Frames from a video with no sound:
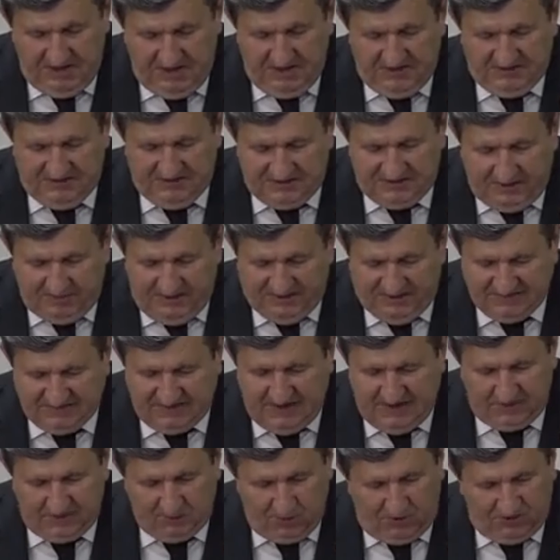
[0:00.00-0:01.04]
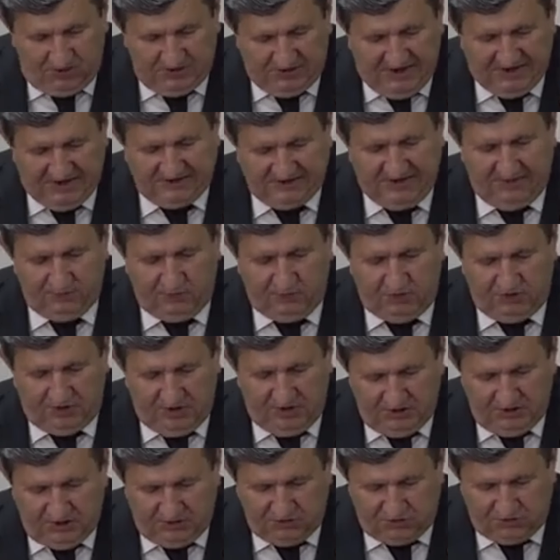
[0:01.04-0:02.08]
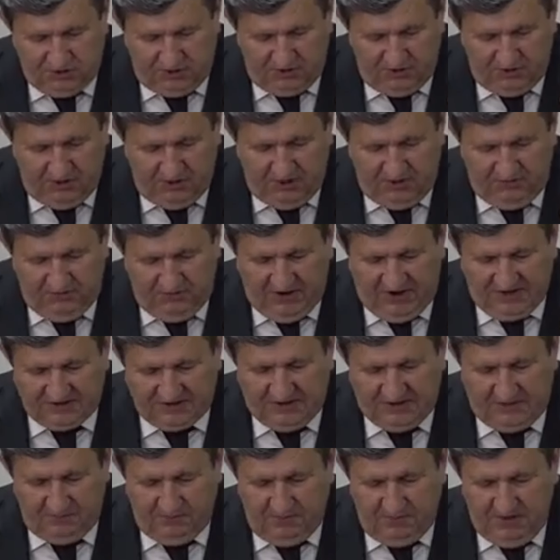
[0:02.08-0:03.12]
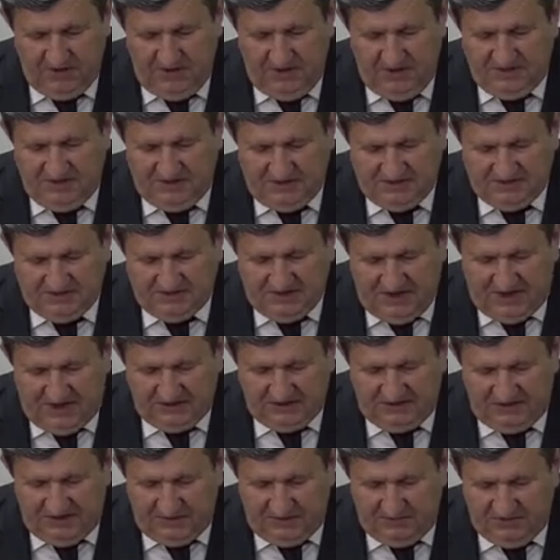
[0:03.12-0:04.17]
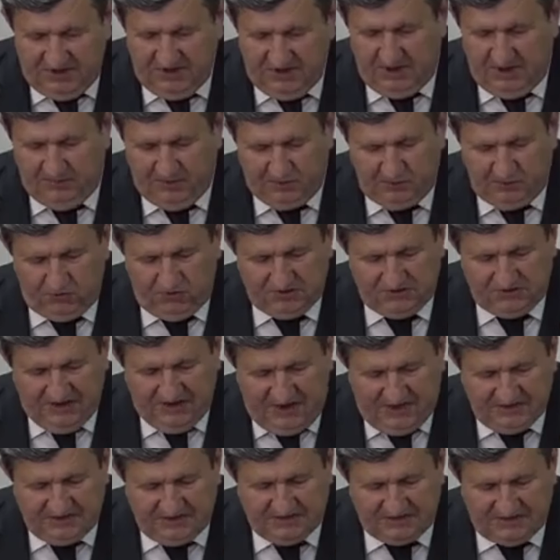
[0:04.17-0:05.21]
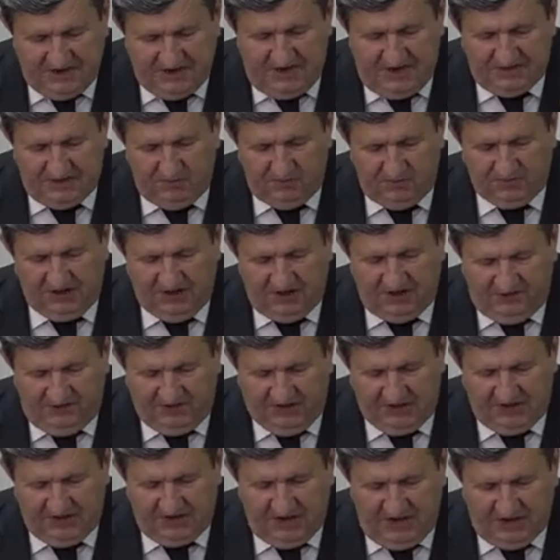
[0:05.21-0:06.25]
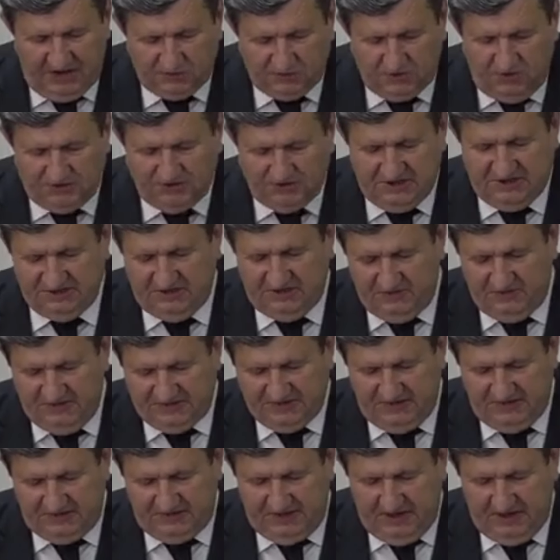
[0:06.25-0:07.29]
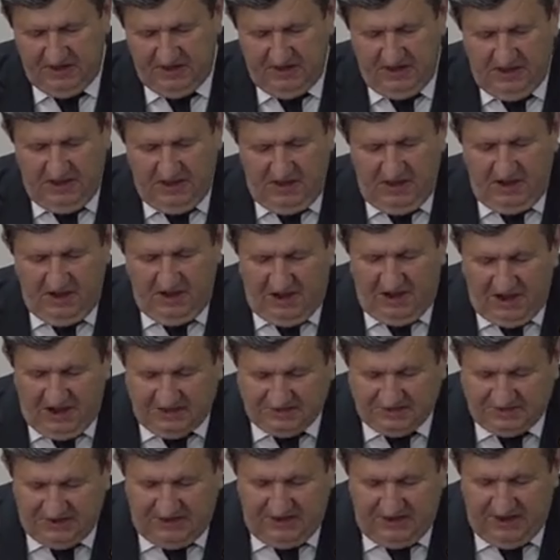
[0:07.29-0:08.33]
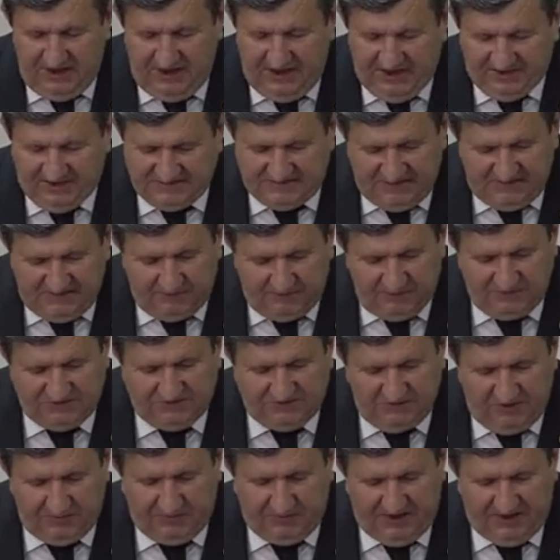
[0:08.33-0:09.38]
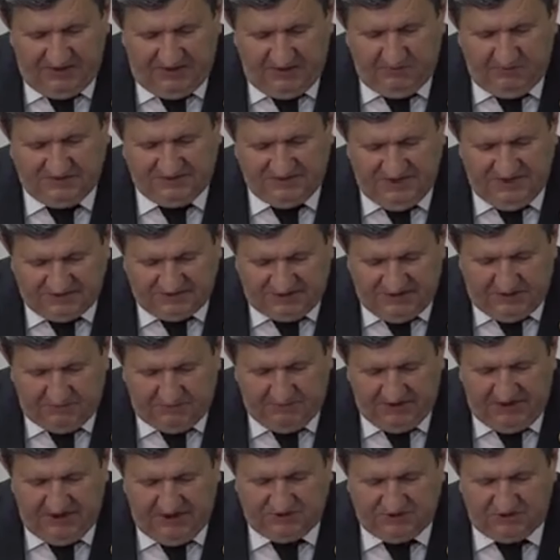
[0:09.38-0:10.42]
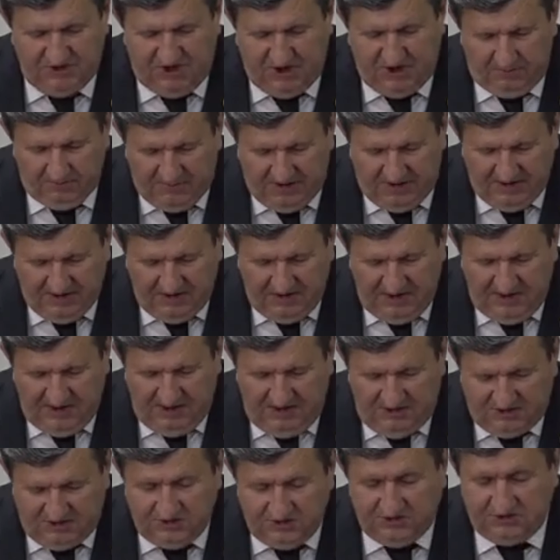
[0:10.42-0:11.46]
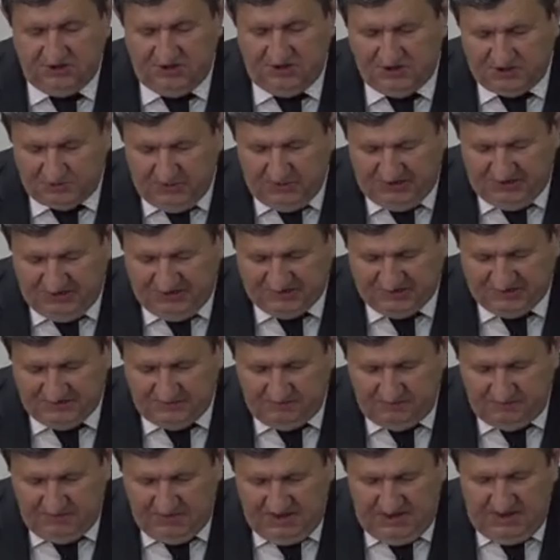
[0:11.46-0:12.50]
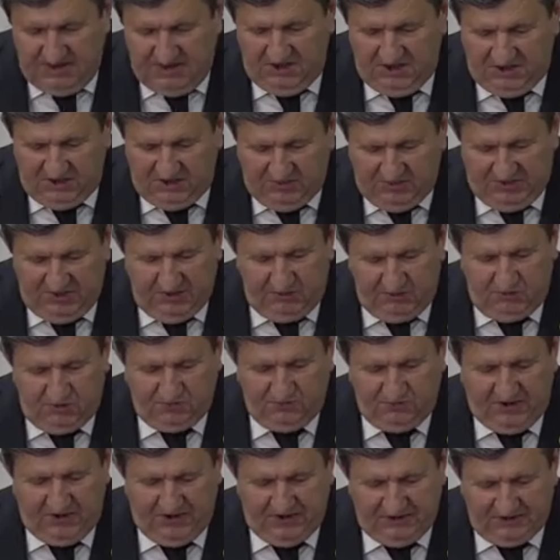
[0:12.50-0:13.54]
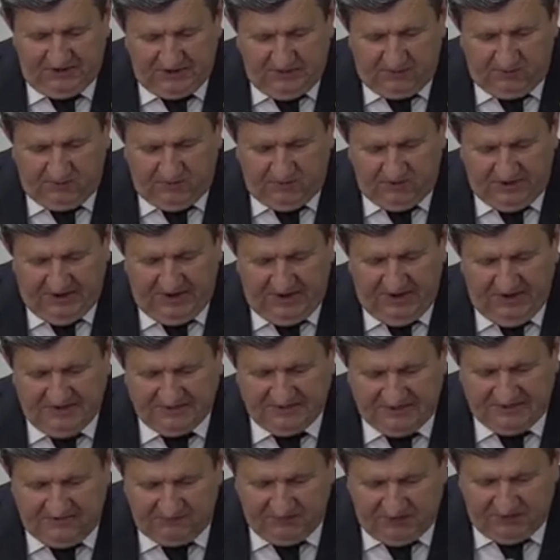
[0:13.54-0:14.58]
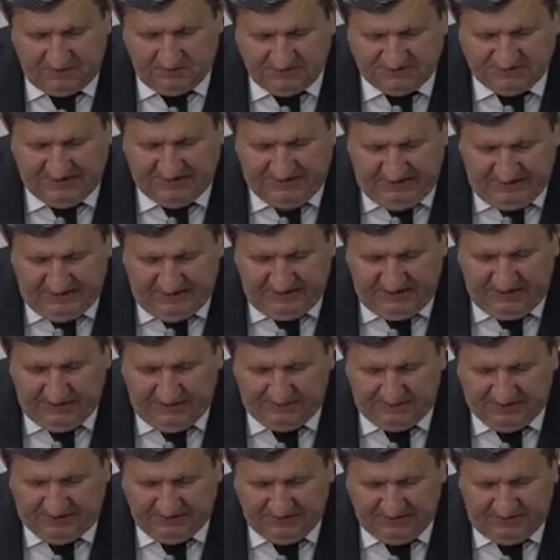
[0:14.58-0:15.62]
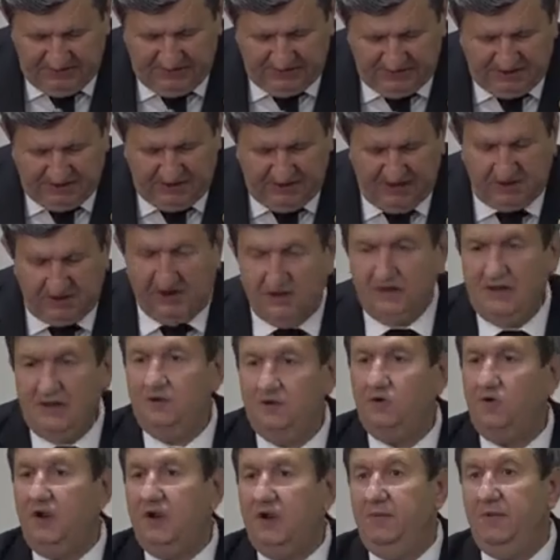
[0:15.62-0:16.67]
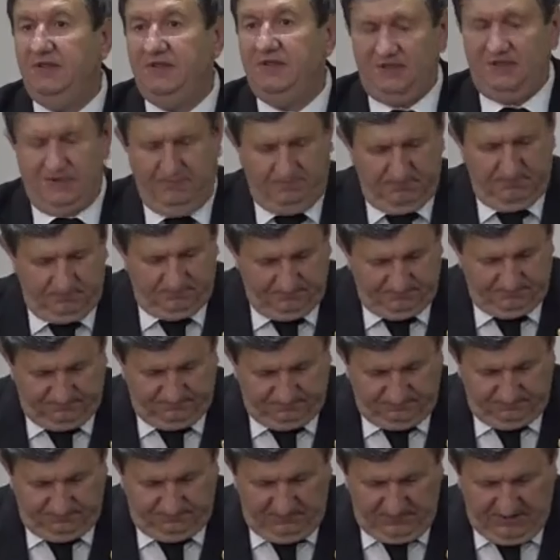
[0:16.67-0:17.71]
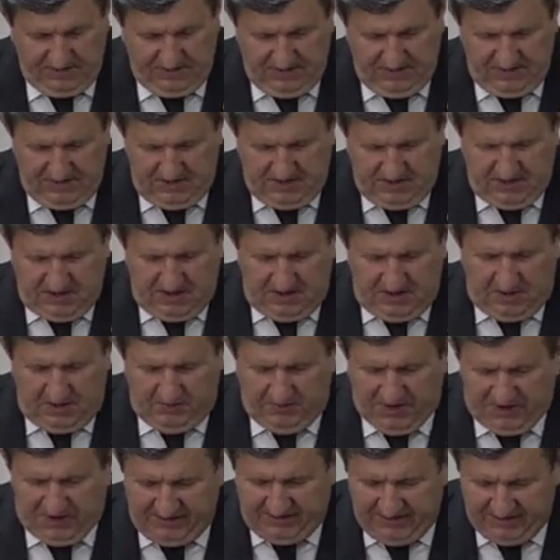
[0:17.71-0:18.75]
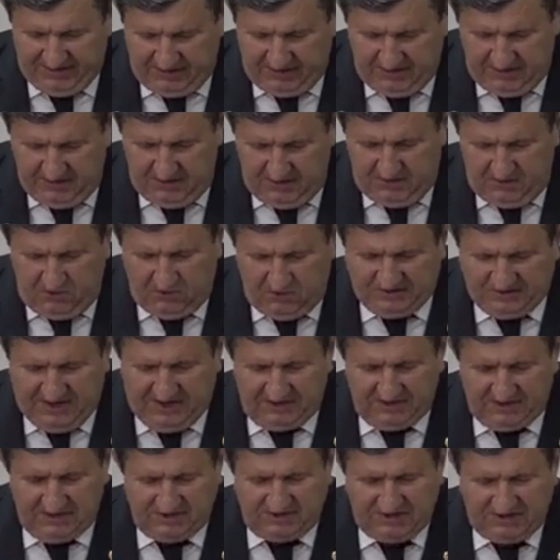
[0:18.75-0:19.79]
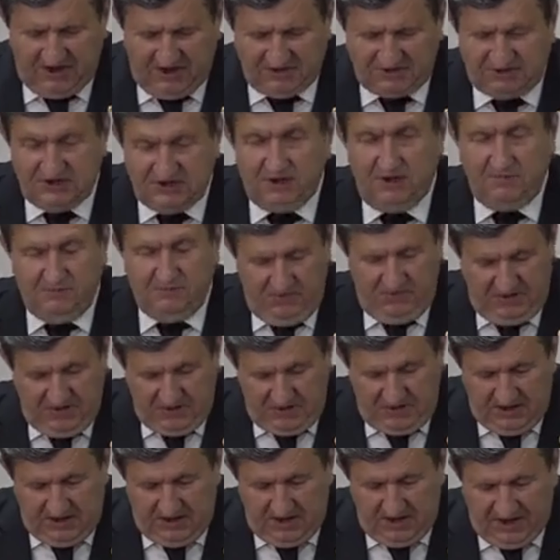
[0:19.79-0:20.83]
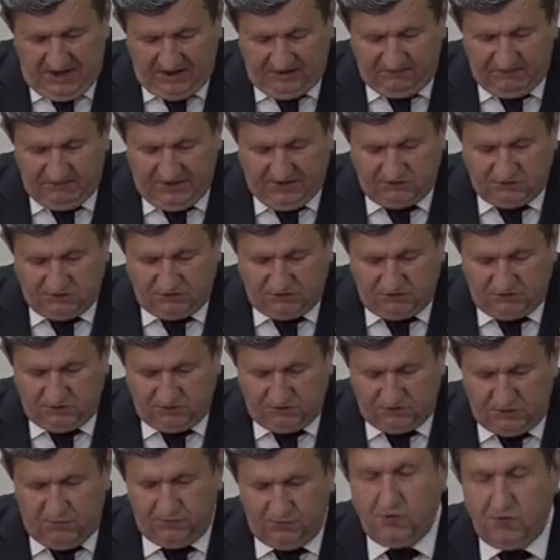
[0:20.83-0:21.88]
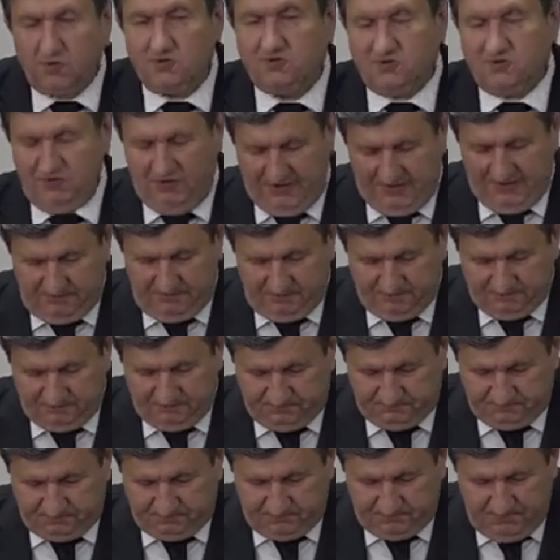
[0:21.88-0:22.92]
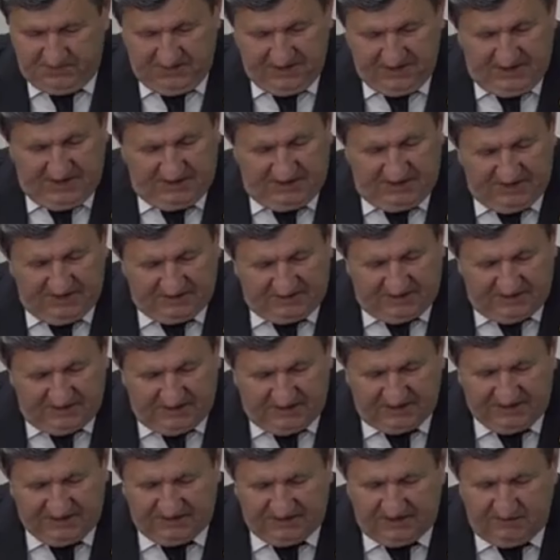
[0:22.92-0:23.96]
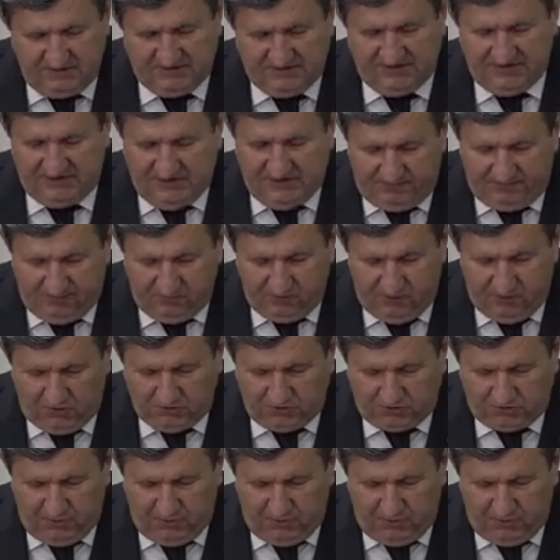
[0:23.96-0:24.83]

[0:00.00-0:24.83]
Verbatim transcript: Sabah saat 10'da esnaf dükkanını açıyor ve akşam saat 20'de kapatıyor. Sadece sahilde bulunan kafeler az da olsa açık vaziyette. Acil esnafımızı ve pendiğimizi yaşayan bir ilçe yapmak için çalışmalıyız. 2023 faaliyet raporunda esnaflarımızla ilgili yapılanları yeterli kadar göremedik. Pendik özellikle çarşı et ve çöp kokusu var. Yeteri kadar temizlik yapılmıyor.